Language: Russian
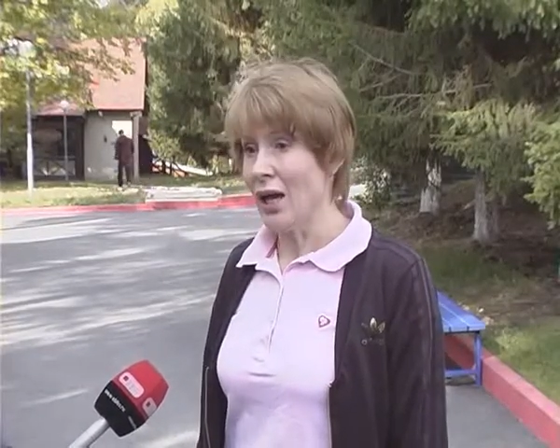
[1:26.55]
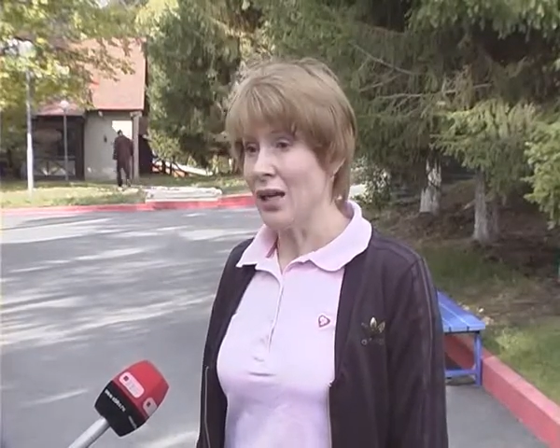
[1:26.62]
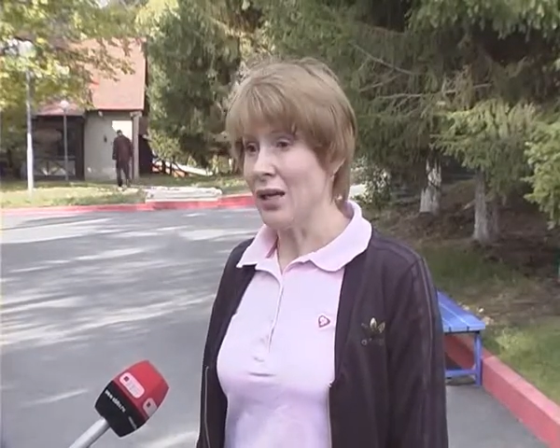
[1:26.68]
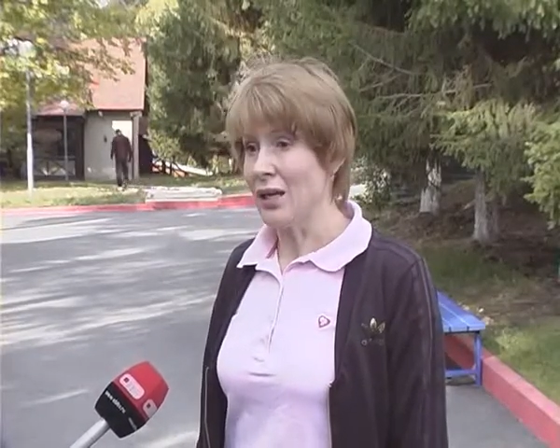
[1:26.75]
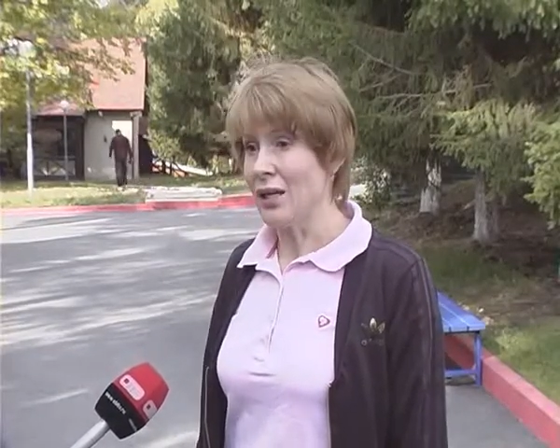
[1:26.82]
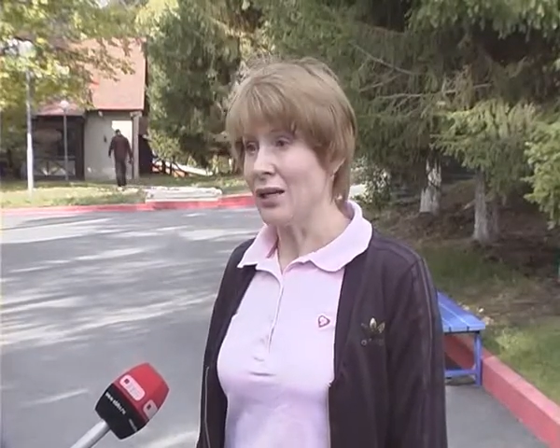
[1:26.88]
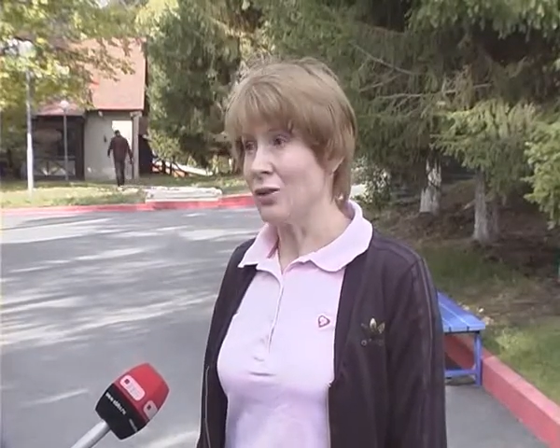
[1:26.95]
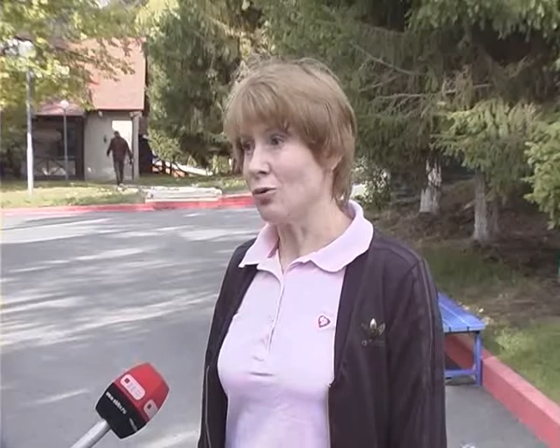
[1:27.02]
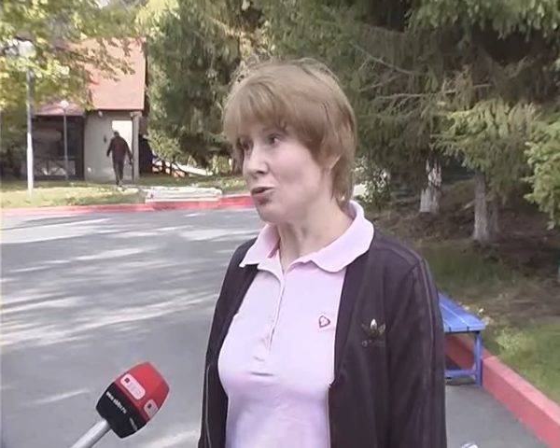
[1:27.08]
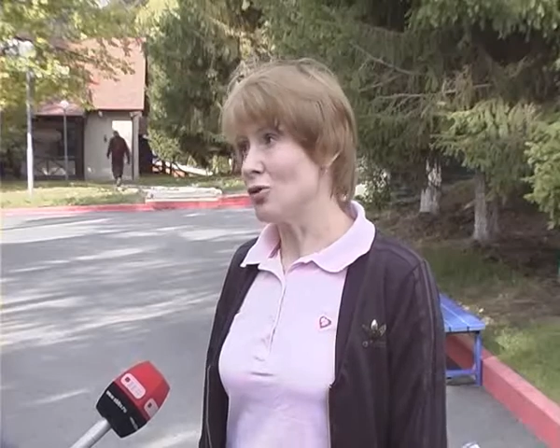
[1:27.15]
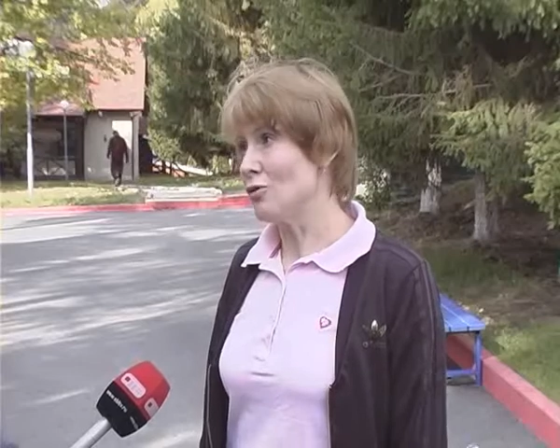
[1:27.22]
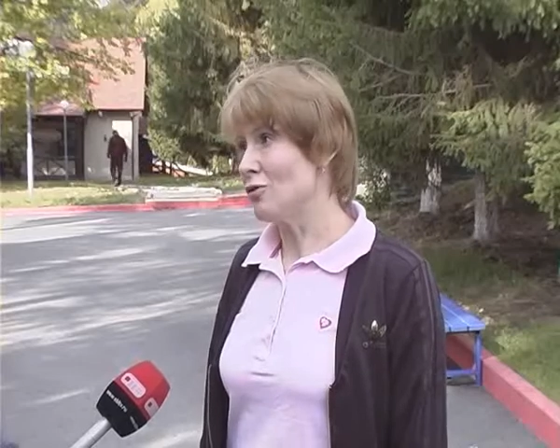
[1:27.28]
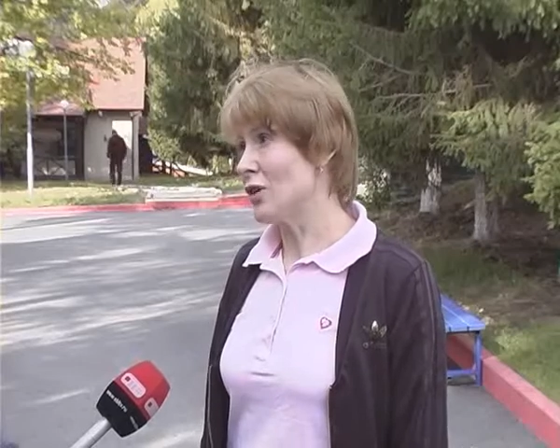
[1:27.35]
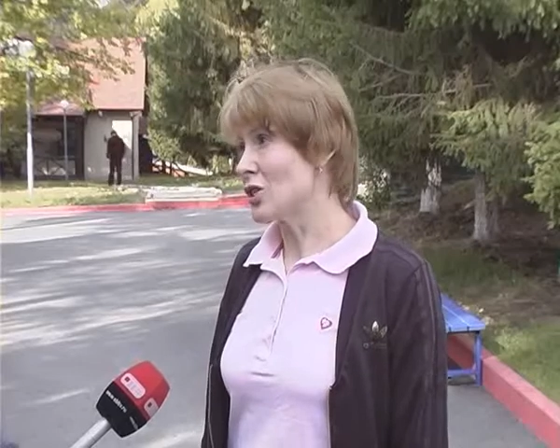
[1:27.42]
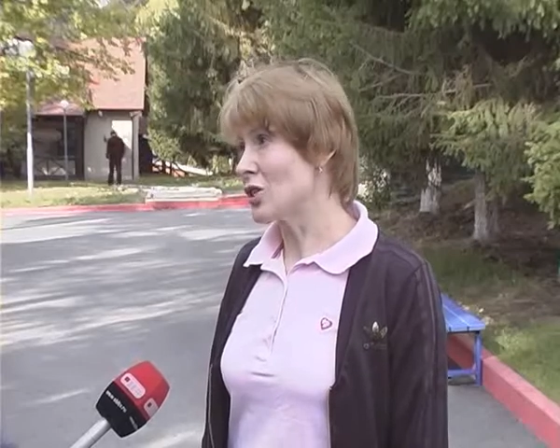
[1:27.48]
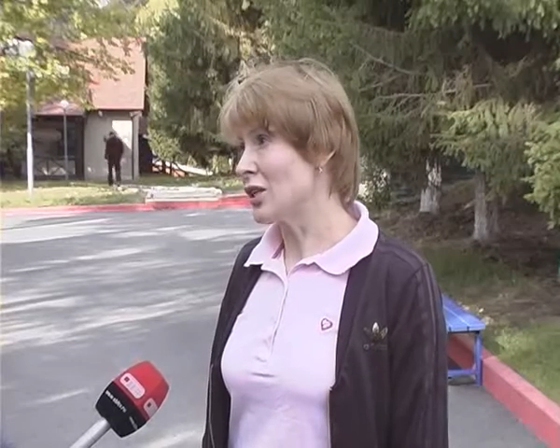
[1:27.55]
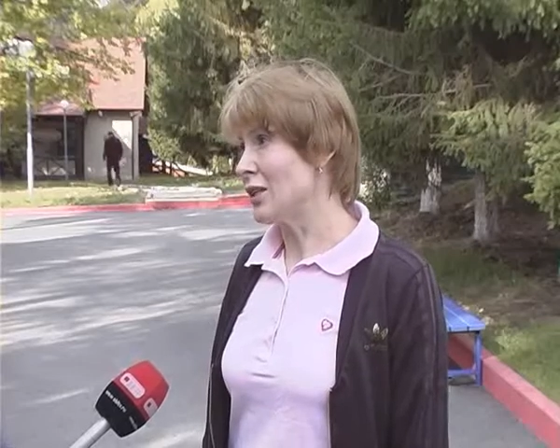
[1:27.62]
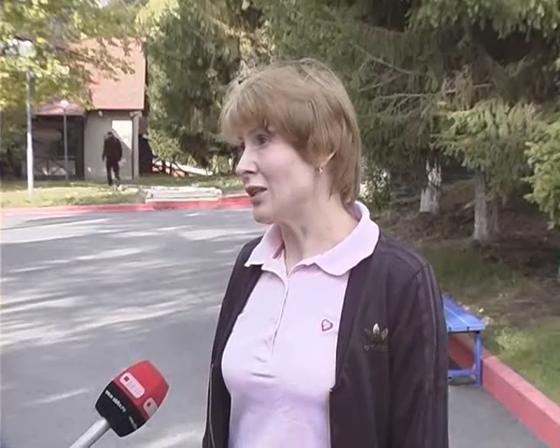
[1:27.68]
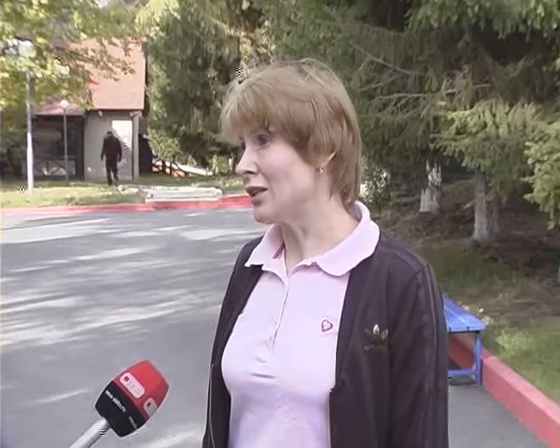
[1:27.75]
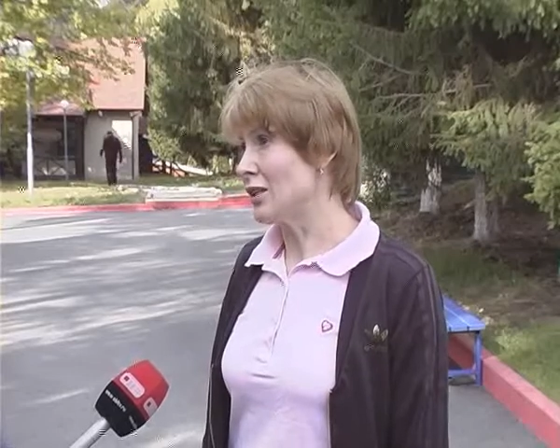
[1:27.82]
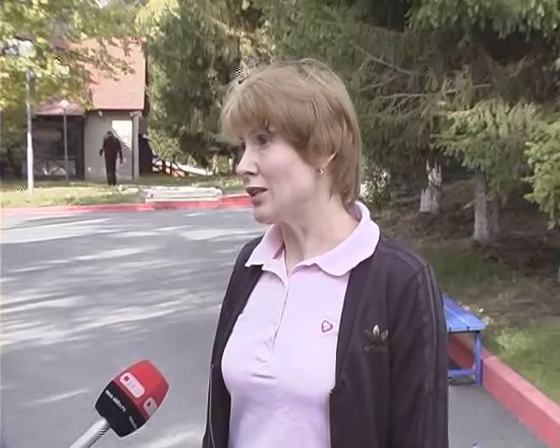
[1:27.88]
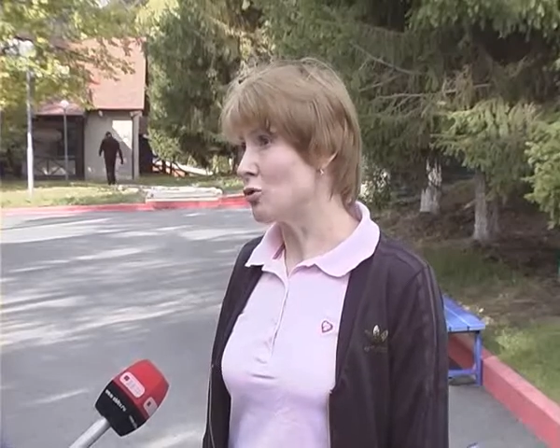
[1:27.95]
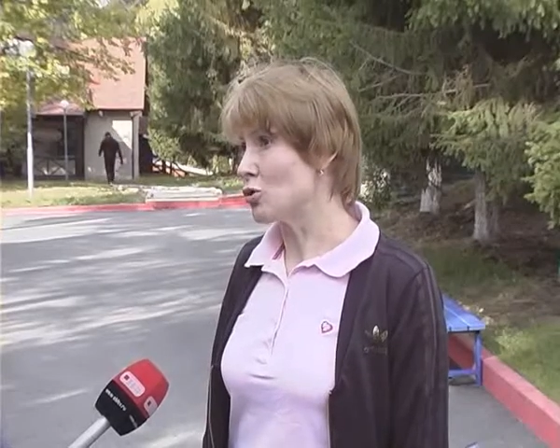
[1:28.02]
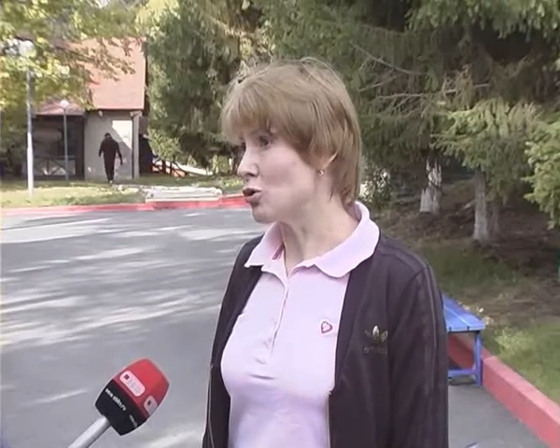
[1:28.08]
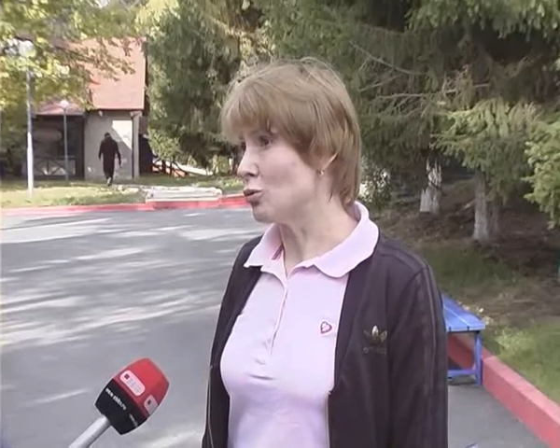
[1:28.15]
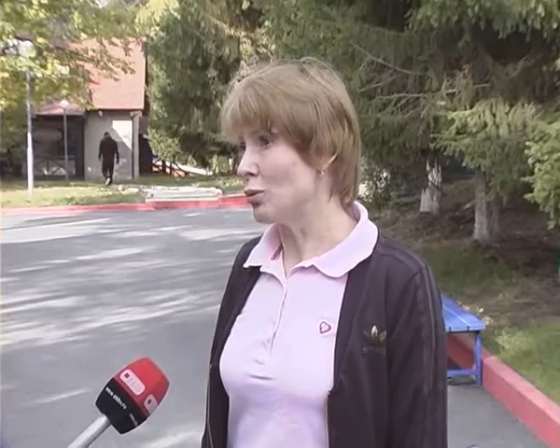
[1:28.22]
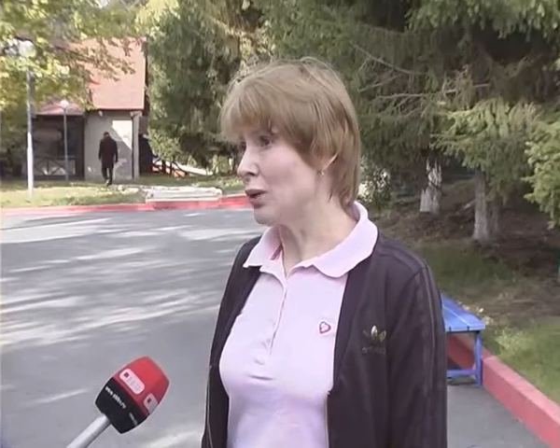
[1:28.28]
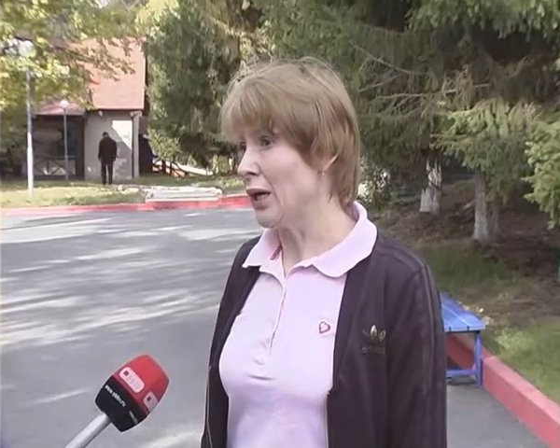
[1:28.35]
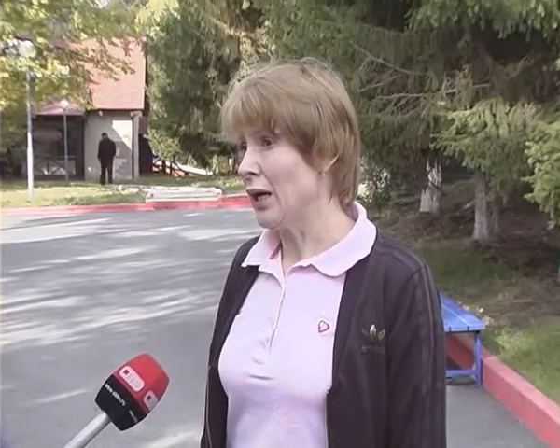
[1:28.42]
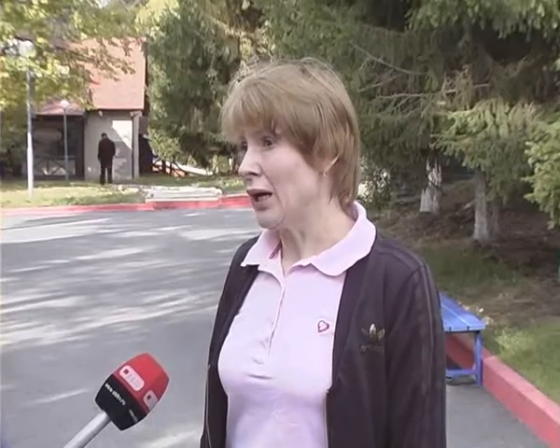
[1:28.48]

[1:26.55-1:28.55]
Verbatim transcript: И это очень важно для того, чтобы